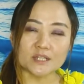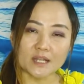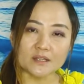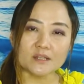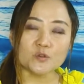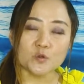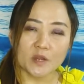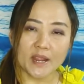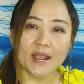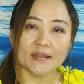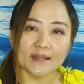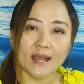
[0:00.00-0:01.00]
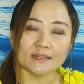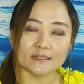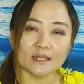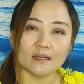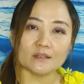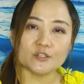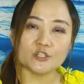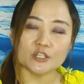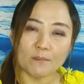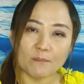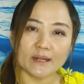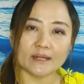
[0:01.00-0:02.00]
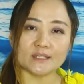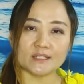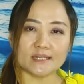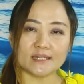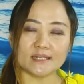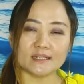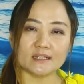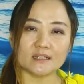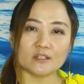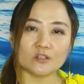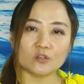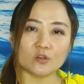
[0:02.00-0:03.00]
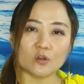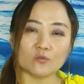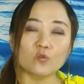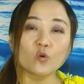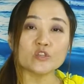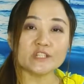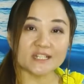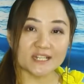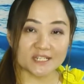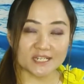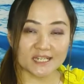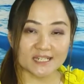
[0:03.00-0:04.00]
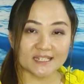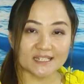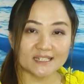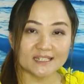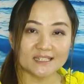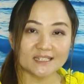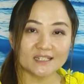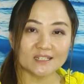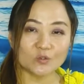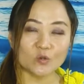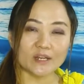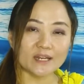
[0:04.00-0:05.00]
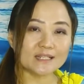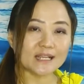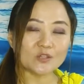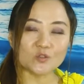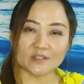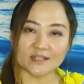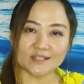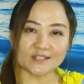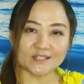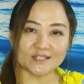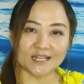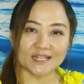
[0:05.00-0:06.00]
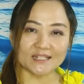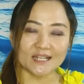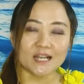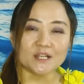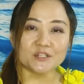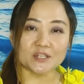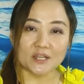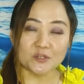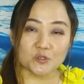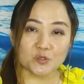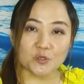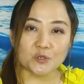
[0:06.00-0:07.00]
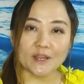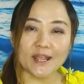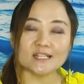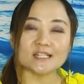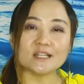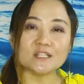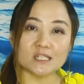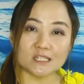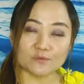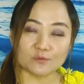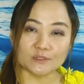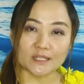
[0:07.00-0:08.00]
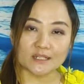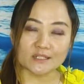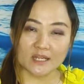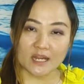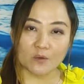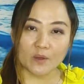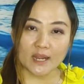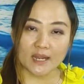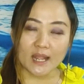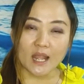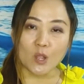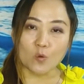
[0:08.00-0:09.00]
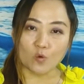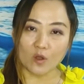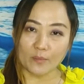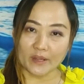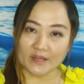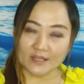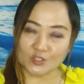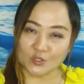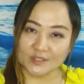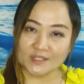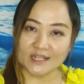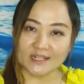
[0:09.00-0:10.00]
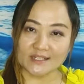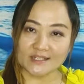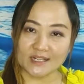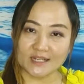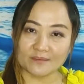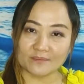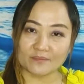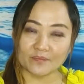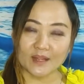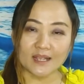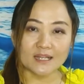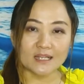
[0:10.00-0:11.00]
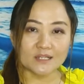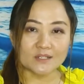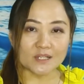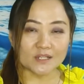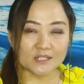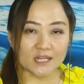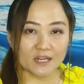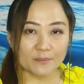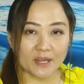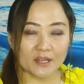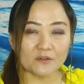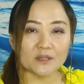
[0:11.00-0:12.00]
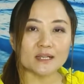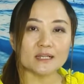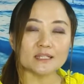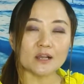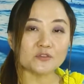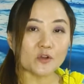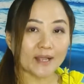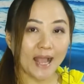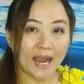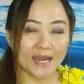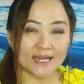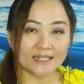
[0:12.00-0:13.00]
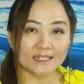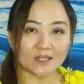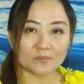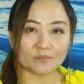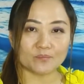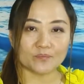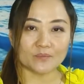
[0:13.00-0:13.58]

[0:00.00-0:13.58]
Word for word: 神悦纳的生命的祭，服饰的祭，无论你在做任何事情，神许愿、神赐福的，是因为我们一个纯洁的心。圣经里面有一个叫做该隐的，